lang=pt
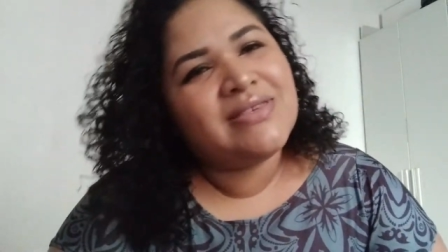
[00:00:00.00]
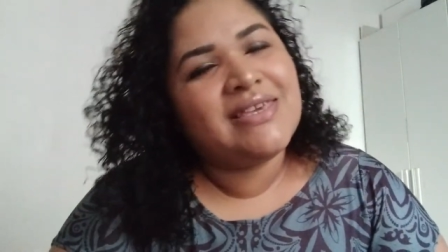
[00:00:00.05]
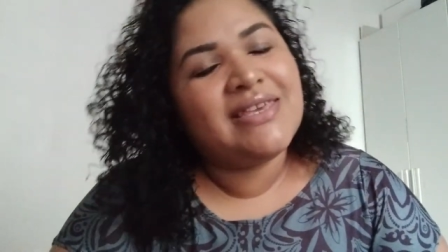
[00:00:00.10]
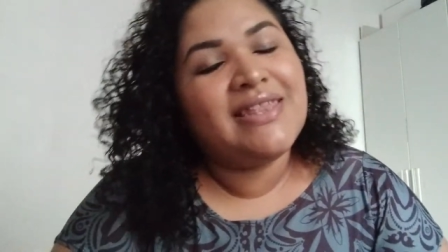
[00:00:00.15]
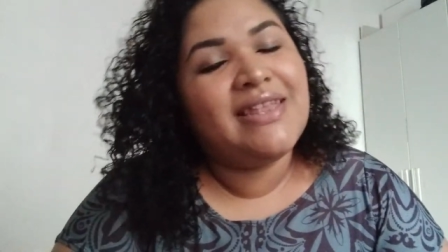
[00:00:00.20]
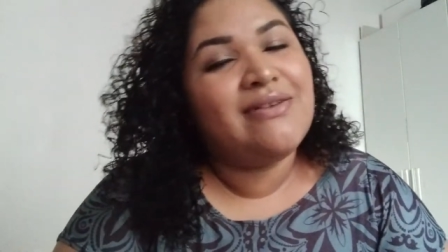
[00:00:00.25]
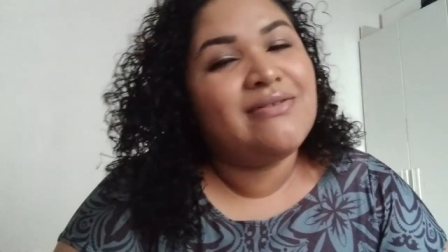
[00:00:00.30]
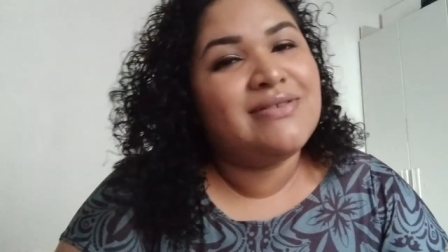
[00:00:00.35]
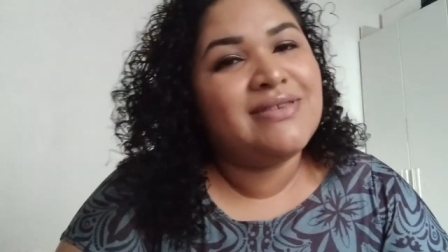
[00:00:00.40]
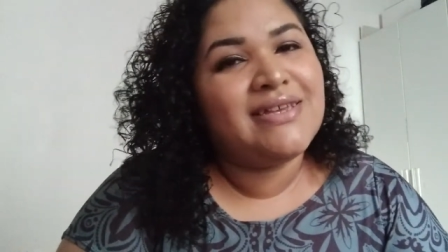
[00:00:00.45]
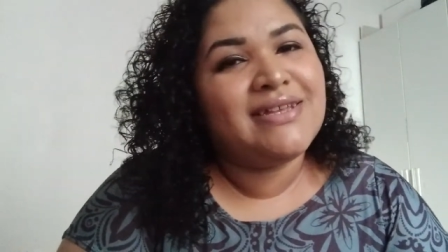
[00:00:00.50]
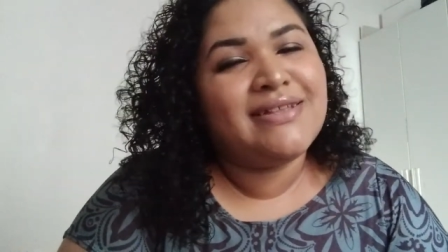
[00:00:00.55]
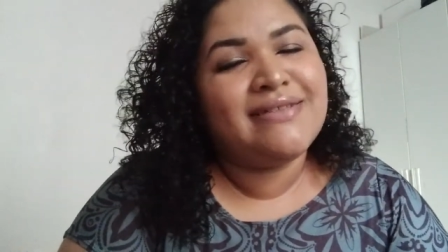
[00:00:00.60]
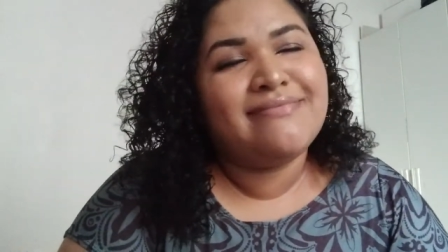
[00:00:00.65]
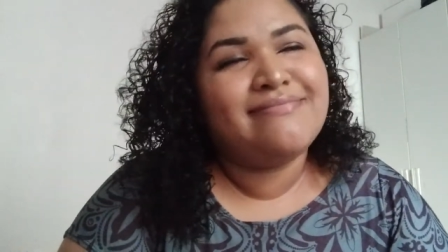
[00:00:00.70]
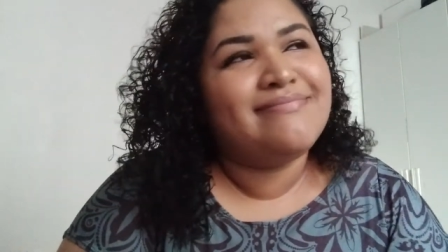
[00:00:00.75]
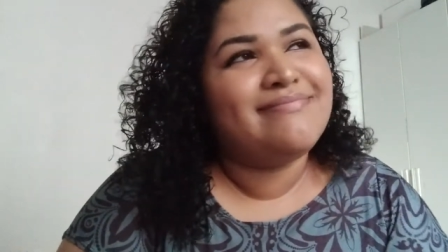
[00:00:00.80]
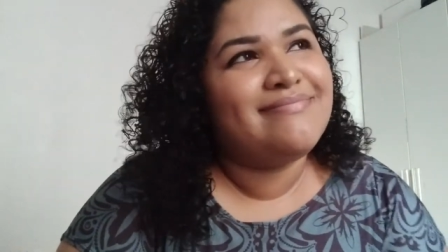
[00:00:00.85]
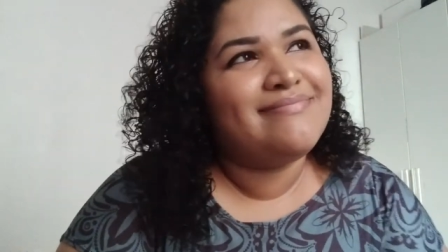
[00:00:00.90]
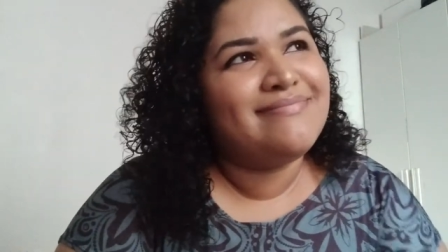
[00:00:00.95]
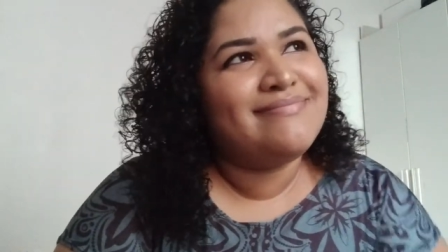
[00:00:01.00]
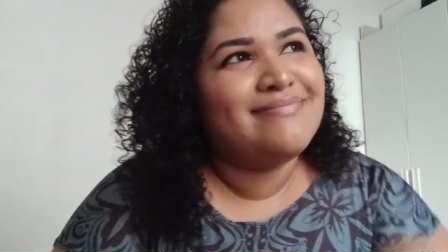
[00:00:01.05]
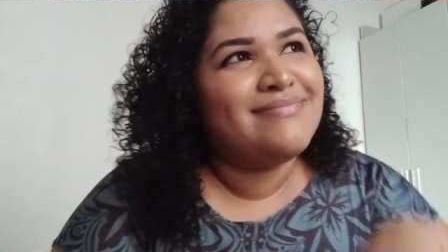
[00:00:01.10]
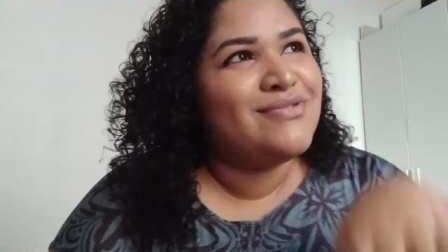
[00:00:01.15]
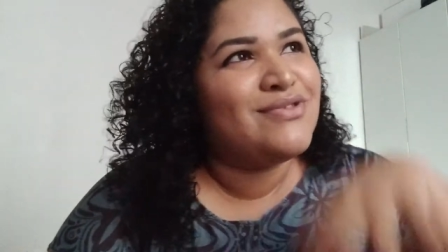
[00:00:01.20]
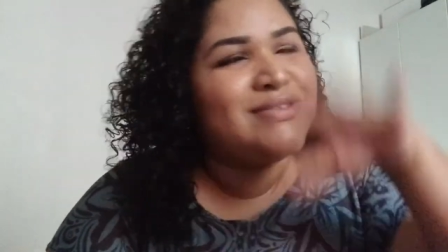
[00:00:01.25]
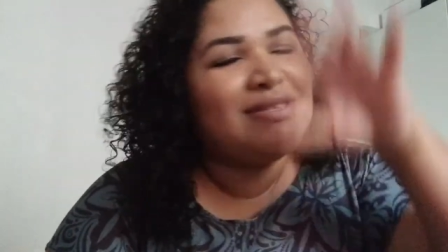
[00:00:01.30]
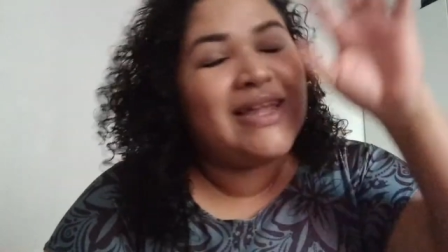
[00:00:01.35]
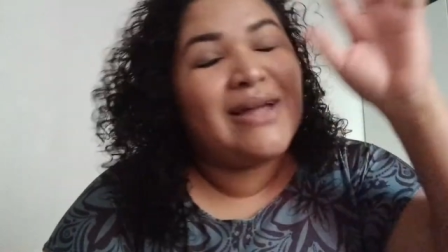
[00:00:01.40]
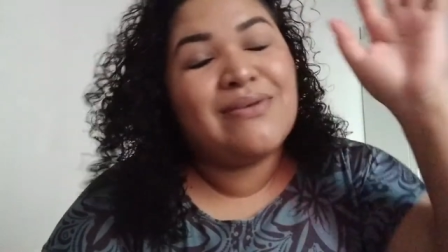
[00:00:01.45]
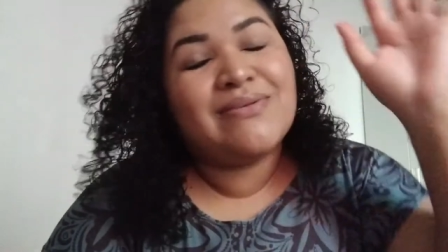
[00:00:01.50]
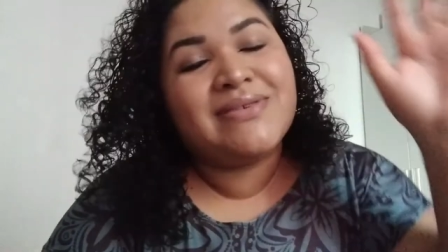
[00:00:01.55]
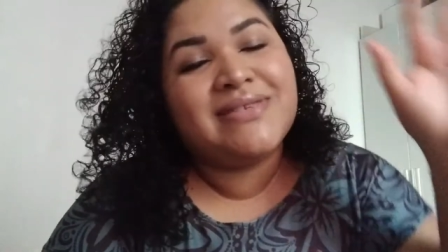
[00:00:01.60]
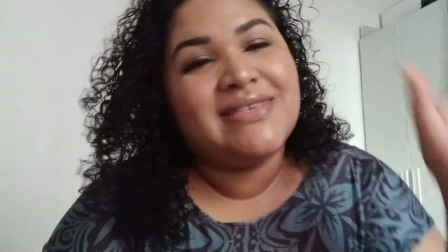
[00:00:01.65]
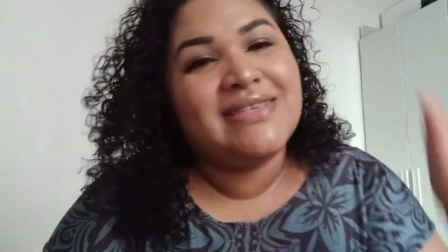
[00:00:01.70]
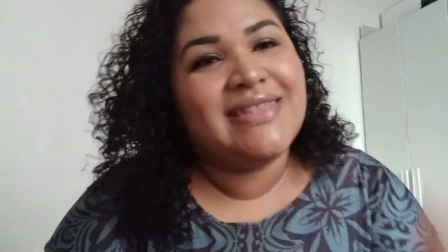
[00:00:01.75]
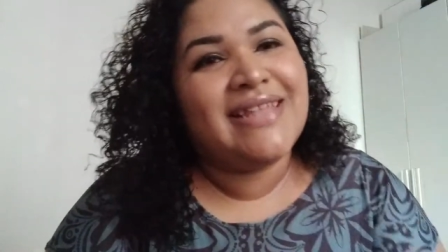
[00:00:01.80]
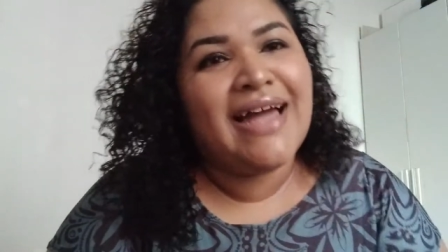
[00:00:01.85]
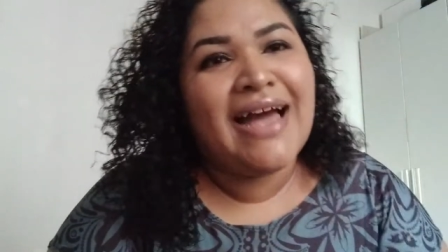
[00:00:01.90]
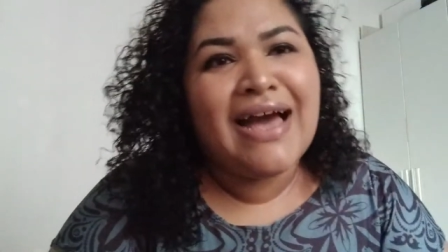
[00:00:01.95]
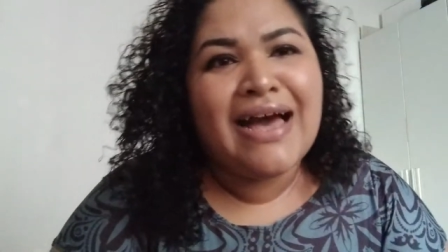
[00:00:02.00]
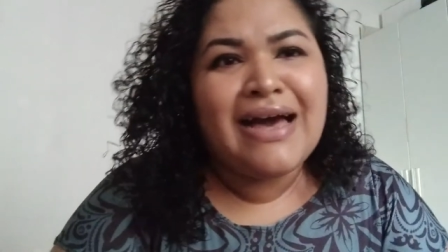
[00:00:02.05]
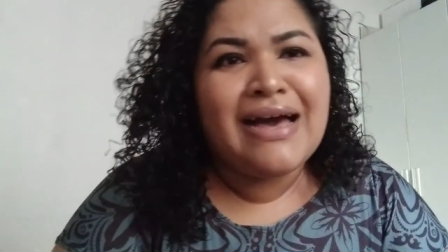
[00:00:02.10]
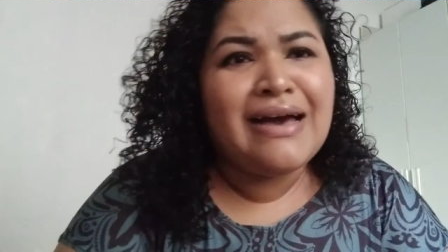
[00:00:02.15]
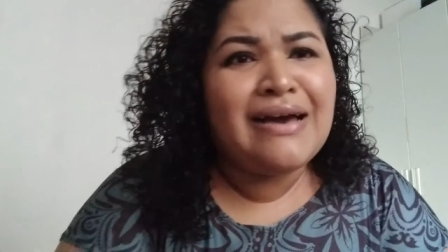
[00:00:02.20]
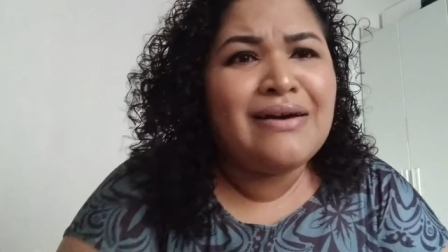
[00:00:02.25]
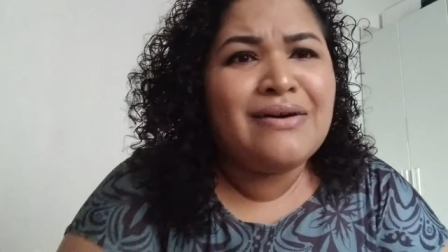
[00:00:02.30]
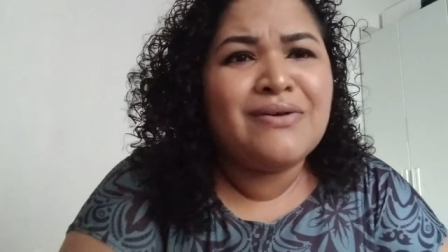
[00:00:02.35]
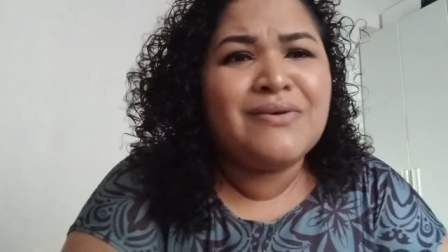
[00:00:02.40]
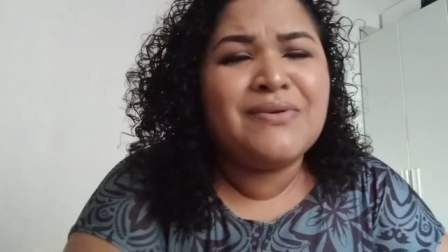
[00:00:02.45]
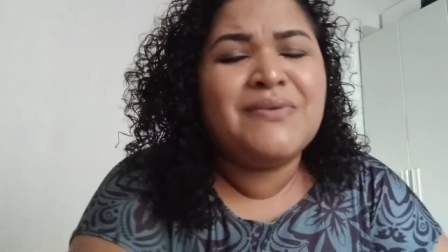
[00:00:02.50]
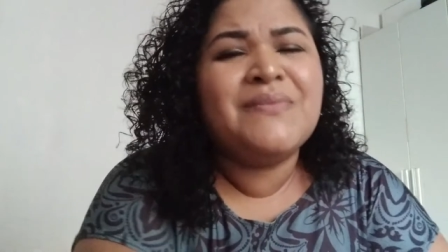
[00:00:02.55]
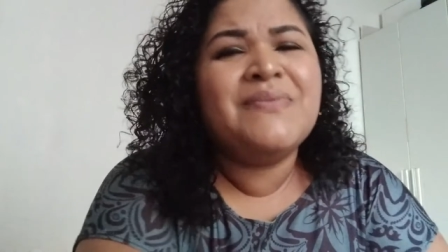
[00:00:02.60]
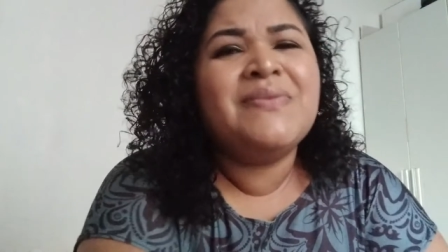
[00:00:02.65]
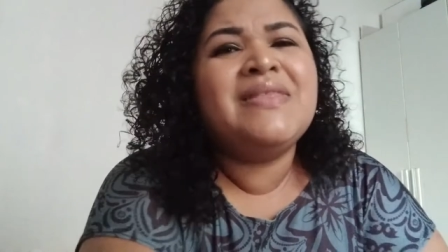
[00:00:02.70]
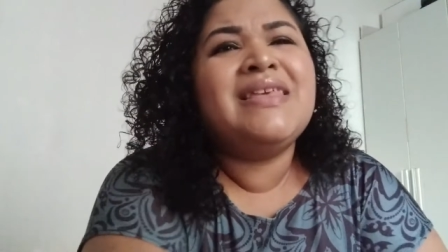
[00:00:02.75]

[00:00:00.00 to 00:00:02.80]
que Deus ia nos dar um sinal.